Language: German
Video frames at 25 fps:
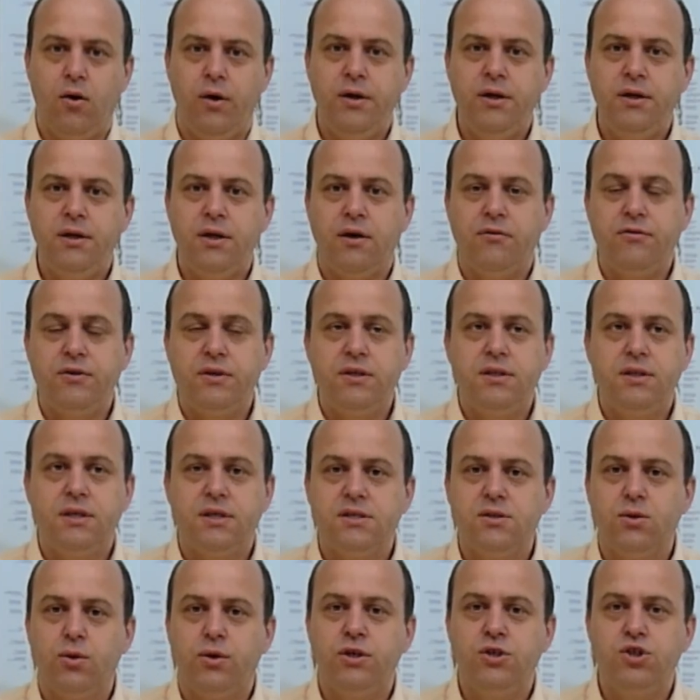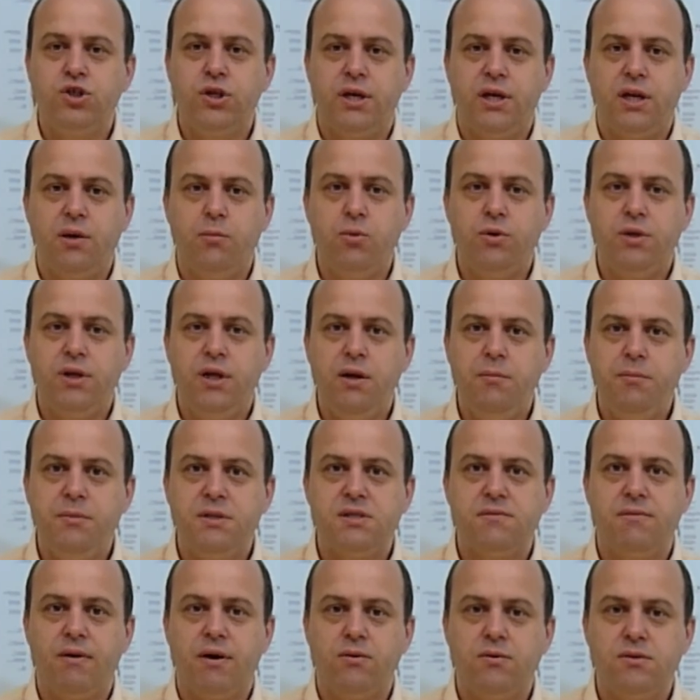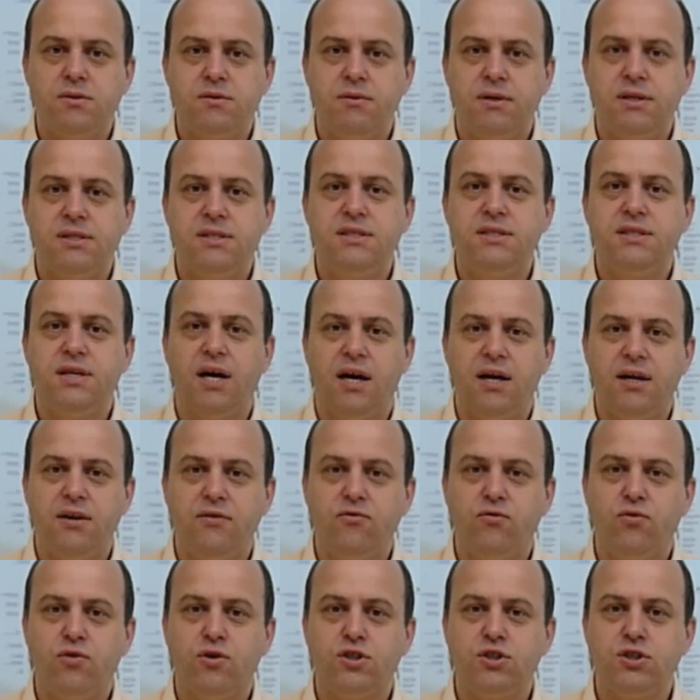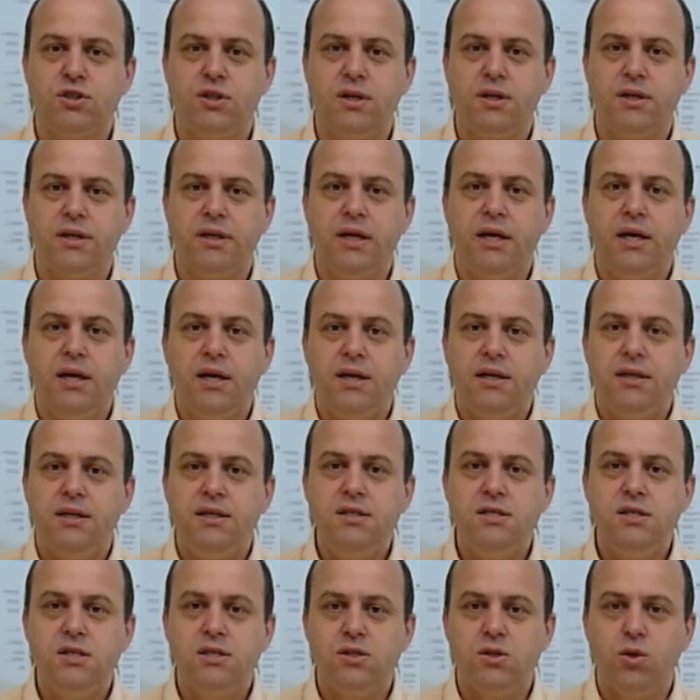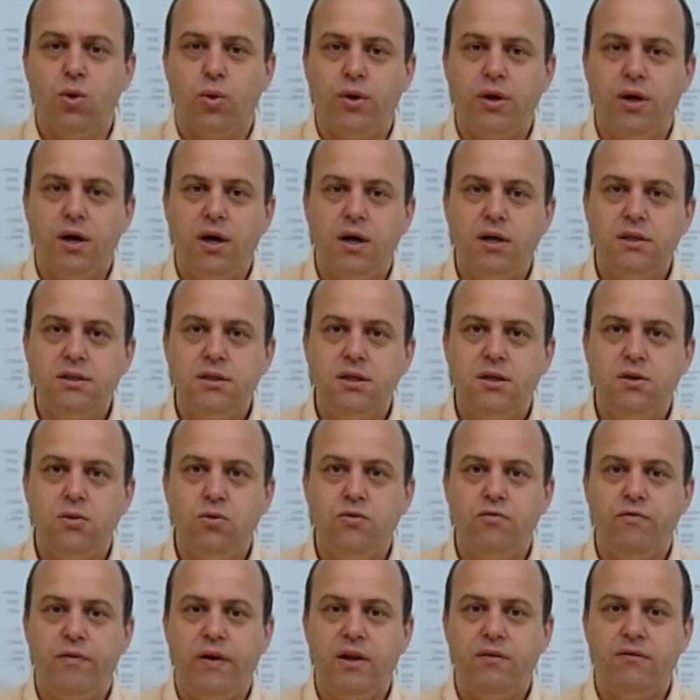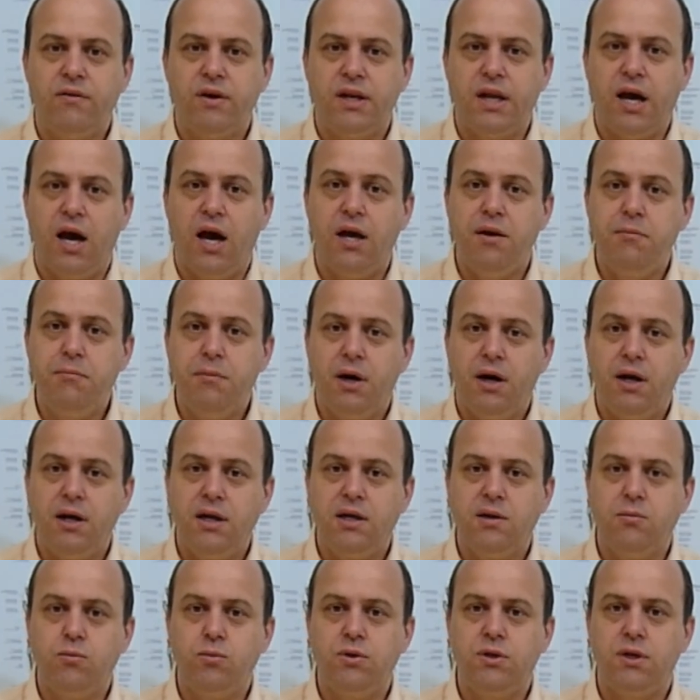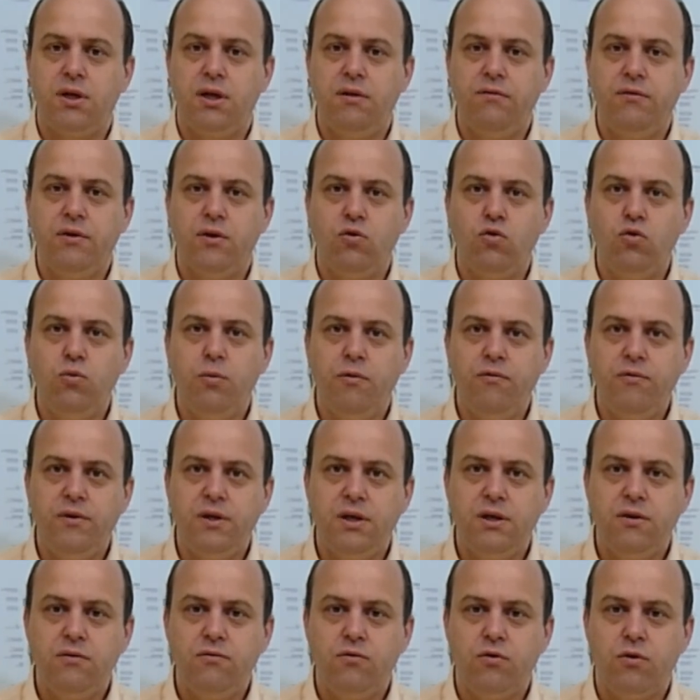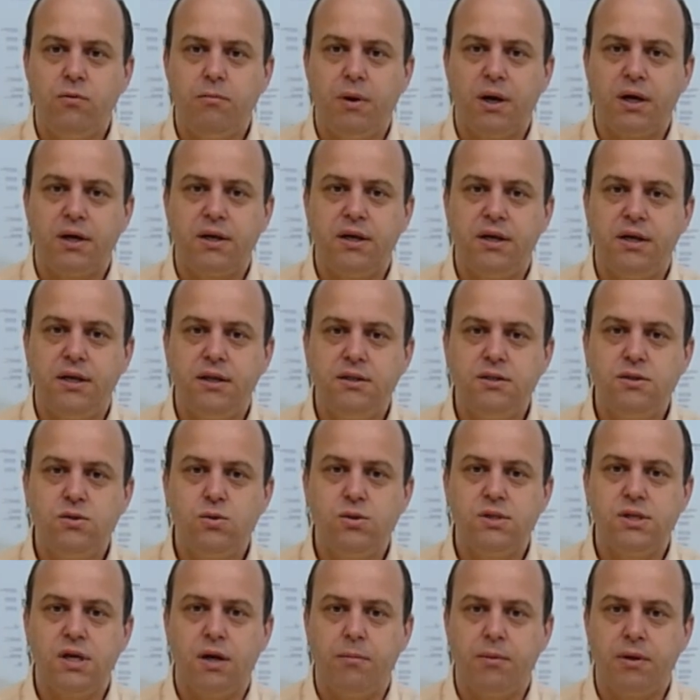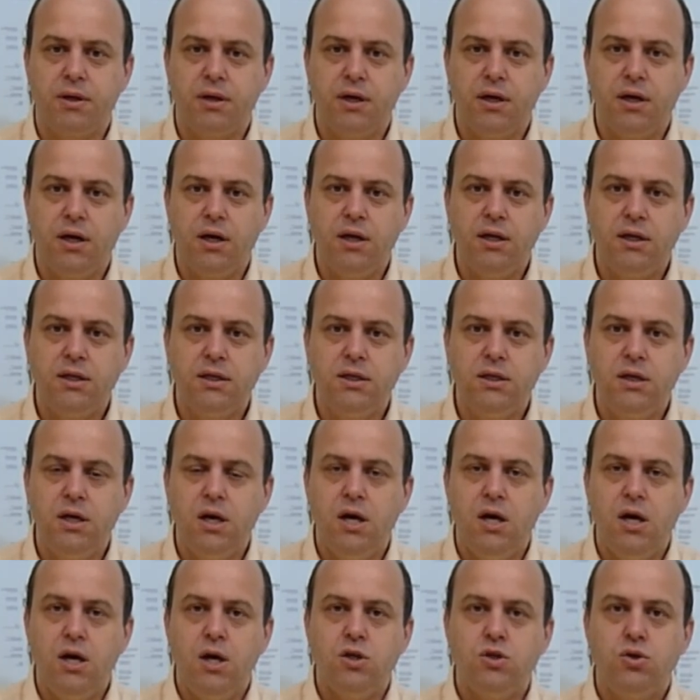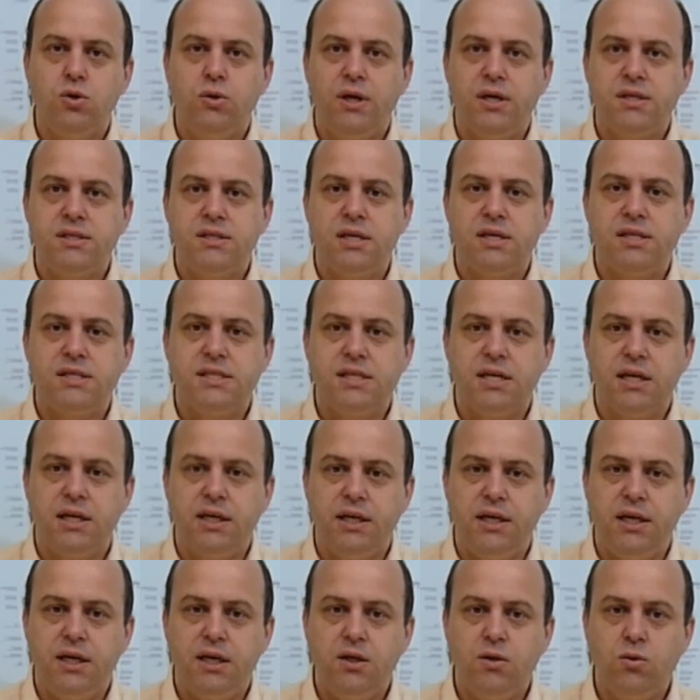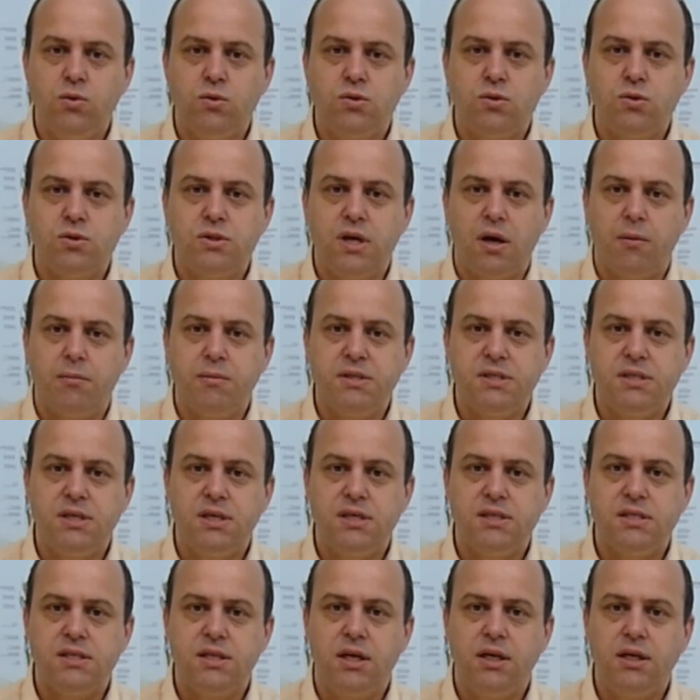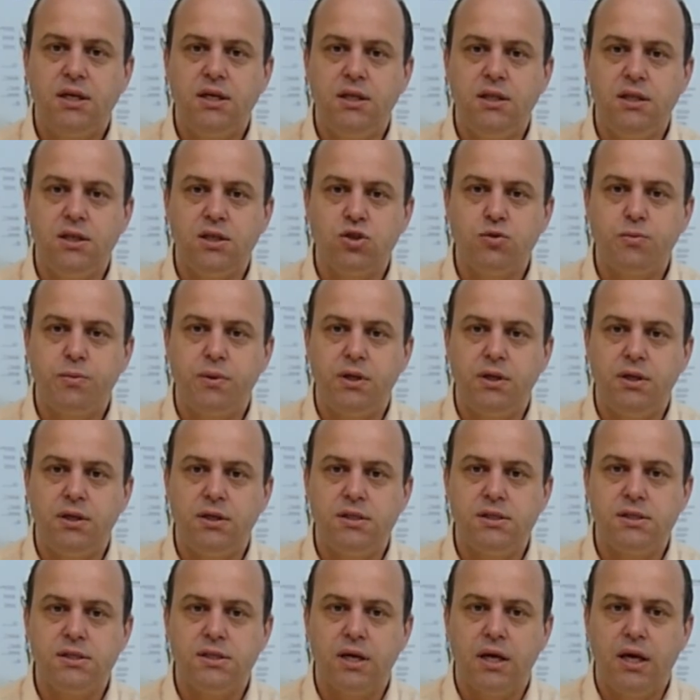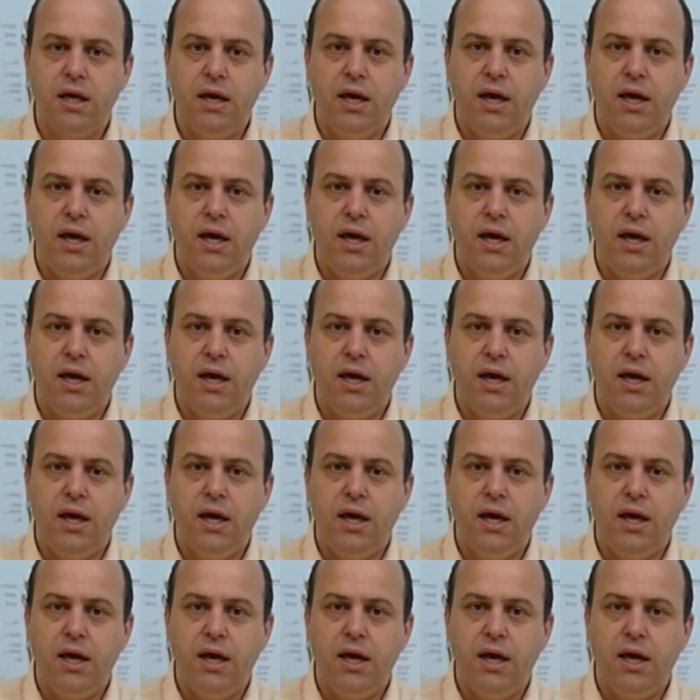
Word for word: Heute darf ich Ihnen das neue Schädelmodell mit 22 Teilen vorstellen. Dieses neuartige und weltweit einmalige Modell wird überwiegend von Magneten zusammengehalten, sodass das Zerlegen und Zusammensetzen ein Kinderspiel ist.